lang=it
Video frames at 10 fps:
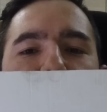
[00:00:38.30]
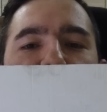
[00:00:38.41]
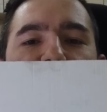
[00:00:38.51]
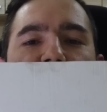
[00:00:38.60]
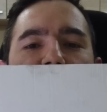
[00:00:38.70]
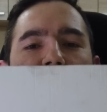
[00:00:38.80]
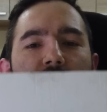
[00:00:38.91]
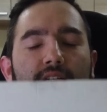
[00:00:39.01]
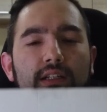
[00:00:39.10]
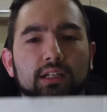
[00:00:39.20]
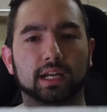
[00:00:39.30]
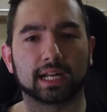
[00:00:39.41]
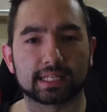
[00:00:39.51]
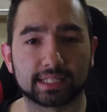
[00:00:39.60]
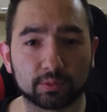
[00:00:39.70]
proprio di sì.
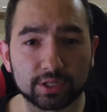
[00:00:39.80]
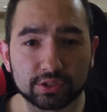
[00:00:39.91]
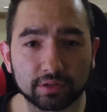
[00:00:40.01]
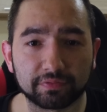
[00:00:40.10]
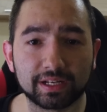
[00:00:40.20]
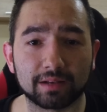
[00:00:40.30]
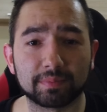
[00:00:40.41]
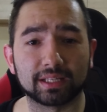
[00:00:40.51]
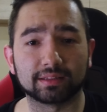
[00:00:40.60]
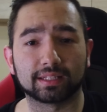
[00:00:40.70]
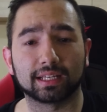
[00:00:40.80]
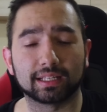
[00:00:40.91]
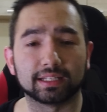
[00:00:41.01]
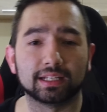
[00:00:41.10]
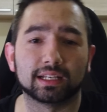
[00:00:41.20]
Ragazzi, questo è
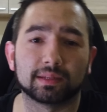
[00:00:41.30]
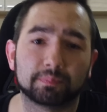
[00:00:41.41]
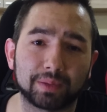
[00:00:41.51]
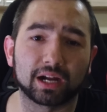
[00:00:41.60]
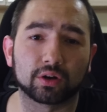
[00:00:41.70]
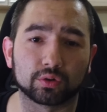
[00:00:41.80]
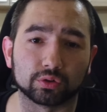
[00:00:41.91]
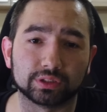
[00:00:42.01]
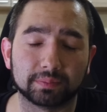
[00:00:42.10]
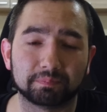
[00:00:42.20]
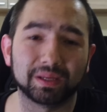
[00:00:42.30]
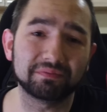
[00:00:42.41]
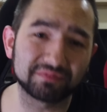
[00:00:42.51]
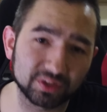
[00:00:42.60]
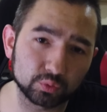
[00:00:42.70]
finalmente il pacco di
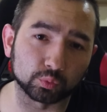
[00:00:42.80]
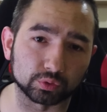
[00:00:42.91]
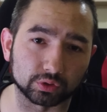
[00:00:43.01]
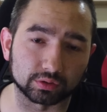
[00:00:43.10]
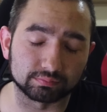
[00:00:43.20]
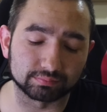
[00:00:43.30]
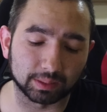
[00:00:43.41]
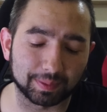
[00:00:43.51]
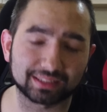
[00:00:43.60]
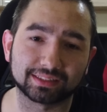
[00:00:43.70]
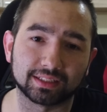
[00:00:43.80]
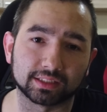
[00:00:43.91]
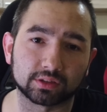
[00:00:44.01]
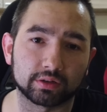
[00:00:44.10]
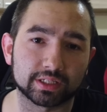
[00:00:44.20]
benvenuto da parte di
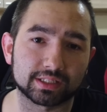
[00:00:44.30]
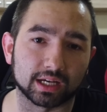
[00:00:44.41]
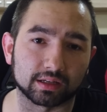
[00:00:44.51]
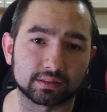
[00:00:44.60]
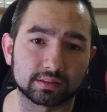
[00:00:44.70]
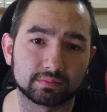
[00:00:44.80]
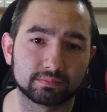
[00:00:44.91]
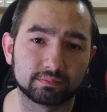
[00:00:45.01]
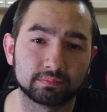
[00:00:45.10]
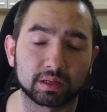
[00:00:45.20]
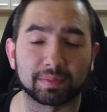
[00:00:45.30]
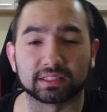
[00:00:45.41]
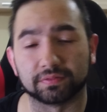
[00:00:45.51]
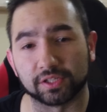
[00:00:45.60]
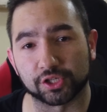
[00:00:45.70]
Electronics Arts per
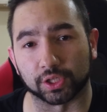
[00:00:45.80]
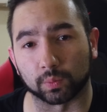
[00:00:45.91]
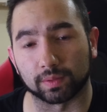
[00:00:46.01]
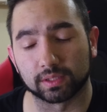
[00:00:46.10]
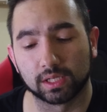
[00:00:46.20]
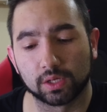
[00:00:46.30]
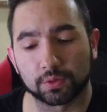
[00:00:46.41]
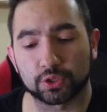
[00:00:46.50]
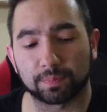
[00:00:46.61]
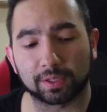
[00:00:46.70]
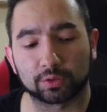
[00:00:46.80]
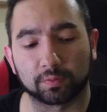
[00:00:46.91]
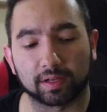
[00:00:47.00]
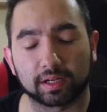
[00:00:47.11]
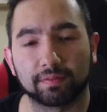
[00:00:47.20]
Battlefield 5. Questo pacco
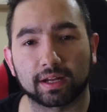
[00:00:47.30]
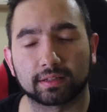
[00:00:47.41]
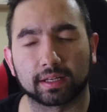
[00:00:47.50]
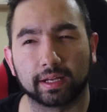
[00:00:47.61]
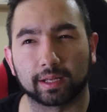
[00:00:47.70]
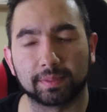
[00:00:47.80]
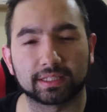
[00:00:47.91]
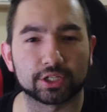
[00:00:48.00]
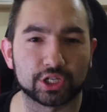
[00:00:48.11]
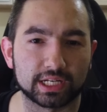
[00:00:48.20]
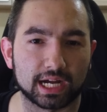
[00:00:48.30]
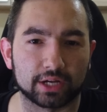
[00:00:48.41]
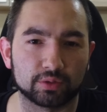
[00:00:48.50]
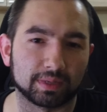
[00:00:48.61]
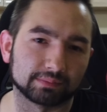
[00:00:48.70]
doveva arrivare tecnicamente a
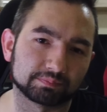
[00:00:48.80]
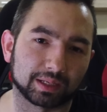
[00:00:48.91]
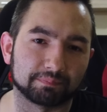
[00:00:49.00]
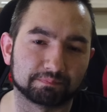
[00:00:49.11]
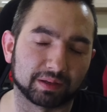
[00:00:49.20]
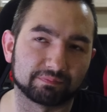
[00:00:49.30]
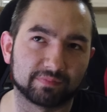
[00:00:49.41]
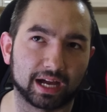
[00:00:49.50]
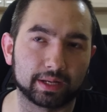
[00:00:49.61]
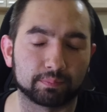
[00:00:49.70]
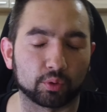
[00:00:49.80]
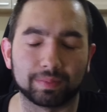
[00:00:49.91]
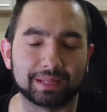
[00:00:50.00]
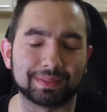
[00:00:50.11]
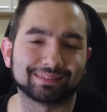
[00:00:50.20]
gennaio, ma tra, per vari
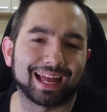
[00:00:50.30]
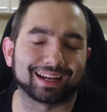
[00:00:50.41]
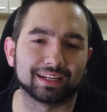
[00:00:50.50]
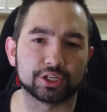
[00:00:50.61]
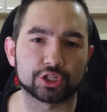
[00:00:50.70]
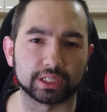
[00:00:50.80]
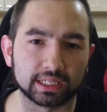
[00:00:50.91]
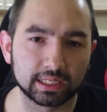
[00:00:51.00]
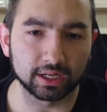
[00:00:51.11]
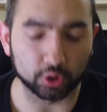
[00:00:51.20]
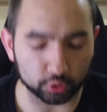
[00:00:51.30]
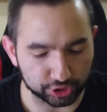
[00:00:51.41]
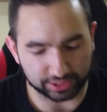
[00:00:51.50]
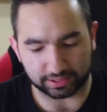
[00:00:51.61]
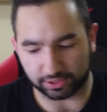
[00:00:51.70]
problemi tecnici,
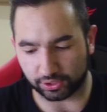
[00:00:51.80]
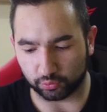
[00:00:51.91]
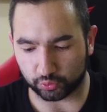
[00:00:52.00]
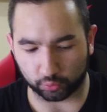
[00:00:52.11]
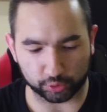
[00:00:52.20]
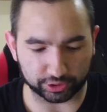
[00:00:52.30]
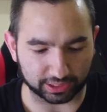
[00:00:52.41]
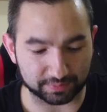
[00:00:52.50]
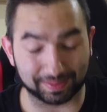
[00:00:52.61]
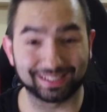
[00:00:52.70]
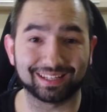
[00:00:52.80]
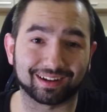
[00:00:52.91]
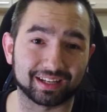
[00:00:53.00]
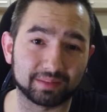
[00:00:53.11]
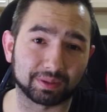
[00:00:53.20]
logistici, non sono riusciti a
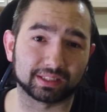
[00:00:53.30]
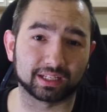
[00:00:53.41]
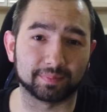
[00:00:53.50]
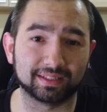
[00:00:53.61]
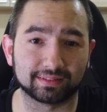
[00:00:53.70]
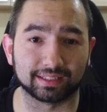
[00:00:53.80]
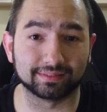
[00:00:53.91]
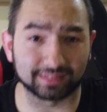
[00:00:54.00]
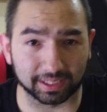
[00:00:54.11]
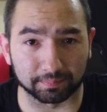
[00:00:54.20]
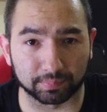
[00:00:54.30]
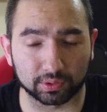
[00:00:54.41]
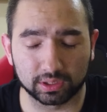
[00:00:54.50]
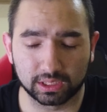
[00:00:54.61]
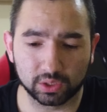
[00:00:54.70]
spedirli praticamente in
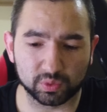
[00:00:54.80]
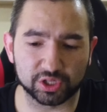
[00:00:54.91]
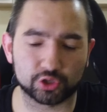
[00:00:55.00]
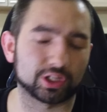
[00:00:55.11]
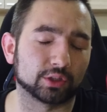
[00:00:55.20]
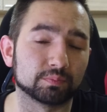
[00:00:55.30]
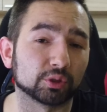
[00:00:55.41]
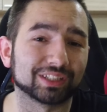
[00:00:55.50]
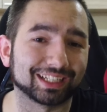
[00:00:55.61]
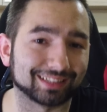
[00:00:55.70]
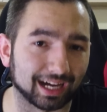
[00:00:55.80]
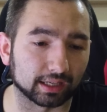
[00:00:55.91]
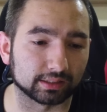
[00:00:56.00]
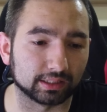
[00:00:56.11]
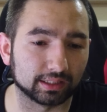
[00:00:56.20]
tempo, quindi ci sono stati un po' di
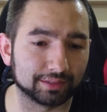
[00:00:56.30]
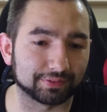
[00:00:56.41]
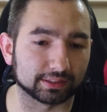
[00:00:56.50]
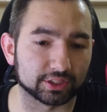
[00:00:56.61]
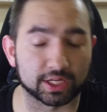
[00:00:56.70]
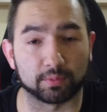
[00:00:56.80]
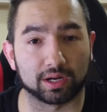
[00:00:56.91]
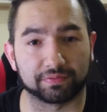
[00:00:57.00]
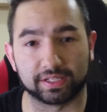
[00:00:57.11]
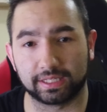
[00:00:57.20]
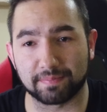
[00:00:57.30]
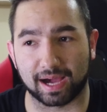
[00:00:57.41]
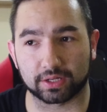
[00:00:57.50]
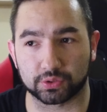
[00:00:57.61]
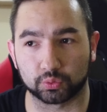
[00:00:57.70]
ritardi e infatti siamo alla fine di
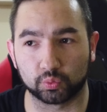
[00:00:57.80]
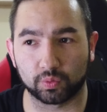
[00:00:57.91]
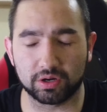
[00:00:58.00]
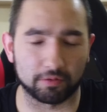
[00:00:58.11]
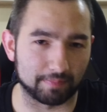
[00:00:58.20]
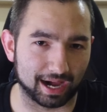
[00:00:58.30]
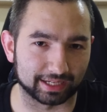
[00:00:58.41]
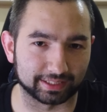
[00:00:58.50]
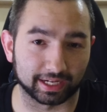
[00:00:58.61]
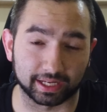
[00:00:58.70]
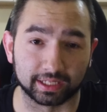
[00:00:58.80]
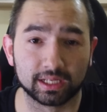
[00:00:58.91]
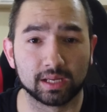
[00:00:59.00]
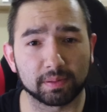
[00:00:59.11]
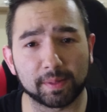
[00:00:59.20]
marzo, dunque non male direi.
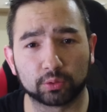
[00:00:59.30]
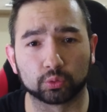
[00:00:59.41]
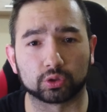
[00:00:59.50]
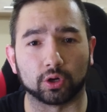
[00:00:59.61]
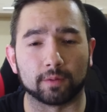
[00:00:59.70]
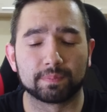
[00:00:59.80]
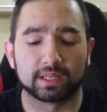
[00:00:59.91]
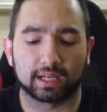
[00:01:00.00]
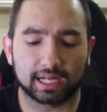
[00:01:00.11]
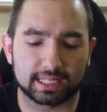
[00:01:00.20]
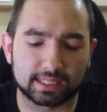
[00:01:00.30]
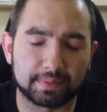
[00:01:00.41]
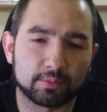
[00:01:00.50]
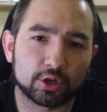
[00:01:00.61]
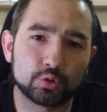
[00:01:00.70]
Prima di tutto, ragazzi,
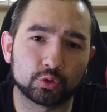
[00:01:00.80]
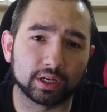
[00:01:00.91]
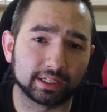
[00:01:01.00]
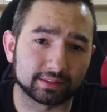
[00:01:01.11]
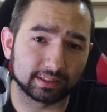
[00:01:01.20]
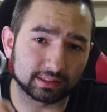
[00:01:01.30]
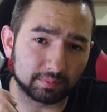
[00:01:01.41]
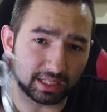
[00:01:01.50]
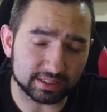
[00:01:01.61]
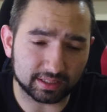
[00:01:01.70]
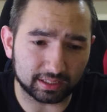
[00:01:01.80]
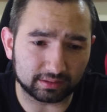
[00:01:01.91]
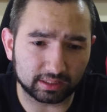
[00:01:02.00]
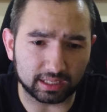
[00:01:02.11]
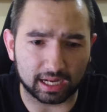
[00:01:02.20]
abbiamo raggiunto i 30.000
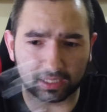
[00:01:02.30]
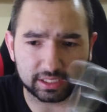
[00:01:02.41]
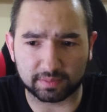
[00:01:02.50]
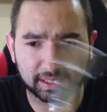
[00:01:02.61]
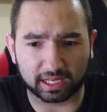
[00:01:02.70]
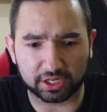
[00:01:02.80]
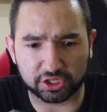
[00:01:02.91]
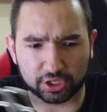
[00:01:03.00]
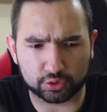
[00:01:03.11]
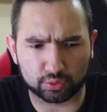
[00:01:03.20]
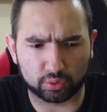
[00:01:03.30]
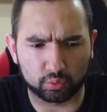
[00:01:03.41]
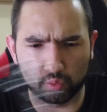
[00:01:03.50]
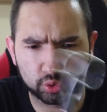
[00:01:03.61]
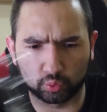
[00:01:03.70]
iscritti, anche se magari ce ne sono
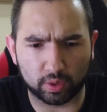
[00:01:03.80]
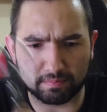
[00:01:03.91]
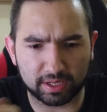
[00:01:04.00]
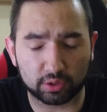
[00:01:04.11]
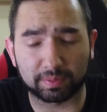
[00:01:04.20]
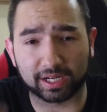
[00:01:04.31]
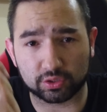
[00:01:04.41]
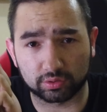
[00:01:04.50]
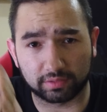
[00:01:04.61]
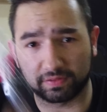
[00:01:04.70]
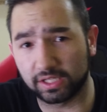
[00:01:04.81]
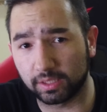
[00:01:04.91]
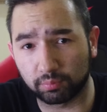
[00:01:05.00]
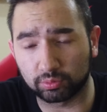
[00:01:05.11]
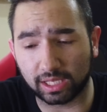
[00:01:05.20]
uno o due in meno perché sono dei figli
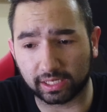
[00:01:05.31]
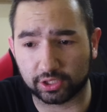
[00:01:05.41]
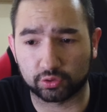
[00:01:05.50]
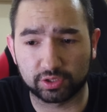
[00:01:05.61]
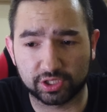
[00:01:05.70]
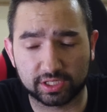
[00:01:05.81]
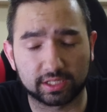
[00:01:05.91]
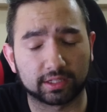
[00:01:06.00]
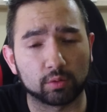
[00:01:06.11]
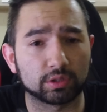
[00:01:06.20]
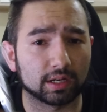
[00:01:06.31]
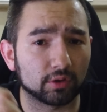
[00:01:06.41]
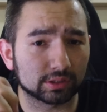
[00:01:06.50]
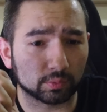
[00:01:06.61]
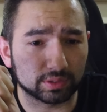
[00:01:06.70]
di puttana che sono disiscritti l'ultima
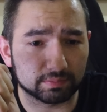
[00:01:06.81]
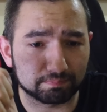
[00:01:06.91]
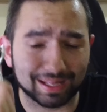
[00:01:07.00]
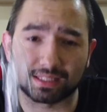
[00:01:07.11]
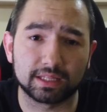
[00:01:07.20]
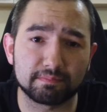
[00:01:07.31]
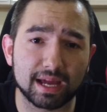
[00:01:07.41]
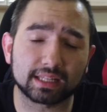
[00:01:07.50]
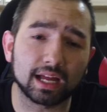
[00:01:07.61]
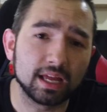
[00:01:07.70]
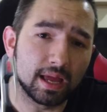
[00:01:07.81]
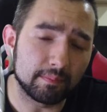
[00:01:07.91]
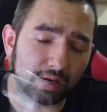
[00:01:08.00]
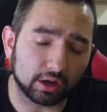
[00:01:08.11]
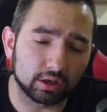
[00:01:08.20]
volta, quindi pezzi di merda,
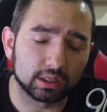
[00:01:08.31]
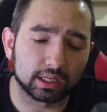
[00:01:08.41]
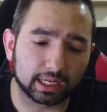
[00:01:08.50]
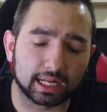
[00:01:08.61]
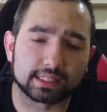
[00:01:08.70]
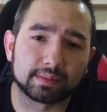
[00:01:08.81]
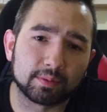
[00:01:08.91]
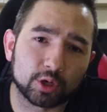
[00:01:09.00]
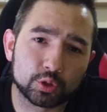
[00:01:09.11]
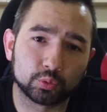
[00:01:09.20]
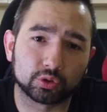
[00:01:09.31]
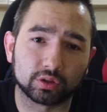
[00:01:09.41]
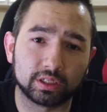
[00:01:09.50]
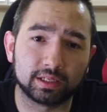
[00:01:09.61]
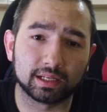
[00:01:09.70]
però ragazzi abbiamo raggiunto
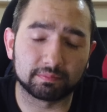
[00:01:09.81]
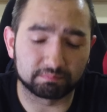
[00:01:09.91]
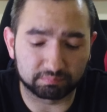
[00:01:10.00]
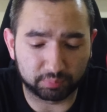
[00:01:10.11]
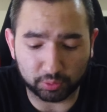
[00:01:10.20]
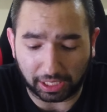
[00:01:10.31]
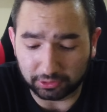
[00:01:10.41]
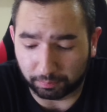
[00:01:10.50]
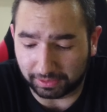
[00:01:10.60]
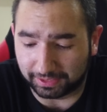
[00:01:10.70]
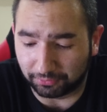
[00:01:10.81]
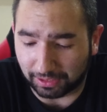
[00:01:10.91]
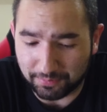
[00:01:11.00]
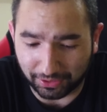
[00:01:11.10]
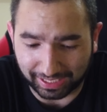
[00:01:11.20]
il più grande obiettivo
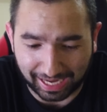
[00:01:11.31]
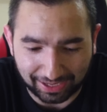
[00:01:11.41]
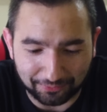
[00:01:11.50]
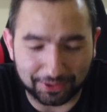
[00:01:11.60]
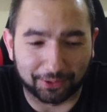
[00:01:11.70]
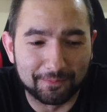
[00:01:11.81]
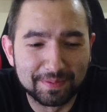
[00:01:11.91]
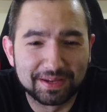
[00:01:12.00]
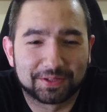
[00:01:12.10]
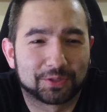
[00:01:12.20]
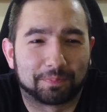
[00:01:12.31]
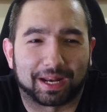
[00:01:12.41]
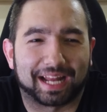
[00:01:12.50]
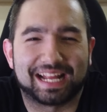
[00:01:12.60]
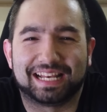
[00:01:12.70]
del mio canale, ovvero
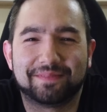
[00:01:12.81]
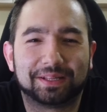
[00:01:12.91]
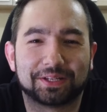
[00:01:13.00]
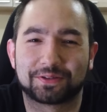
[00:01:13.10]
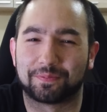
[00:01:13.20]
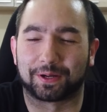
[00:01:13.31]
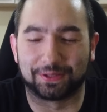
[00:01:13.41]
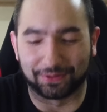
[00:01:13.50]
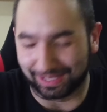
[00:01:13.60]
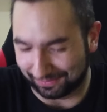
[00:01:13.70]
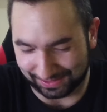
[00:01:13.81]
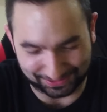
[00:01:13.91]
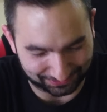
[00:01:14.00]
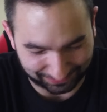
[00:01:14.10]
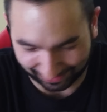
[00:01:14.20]
superare i limiti superiori, quindi
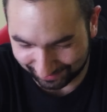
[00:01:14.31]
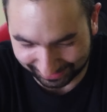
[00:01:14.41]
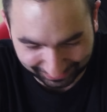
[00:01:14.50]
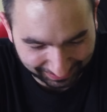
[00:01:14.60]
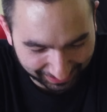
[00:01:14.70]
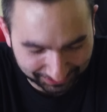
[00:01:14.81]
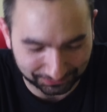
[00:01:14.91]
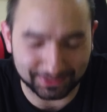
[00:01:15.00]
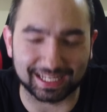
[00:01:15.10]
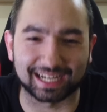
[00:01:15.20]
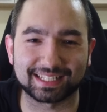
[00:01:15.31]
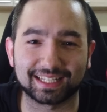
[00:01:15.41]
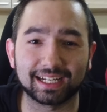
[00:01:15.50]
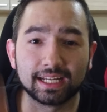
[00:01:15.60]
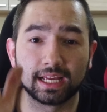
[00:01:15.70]
sono veramente
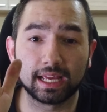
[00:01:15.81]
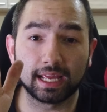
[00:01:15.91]
entusiasta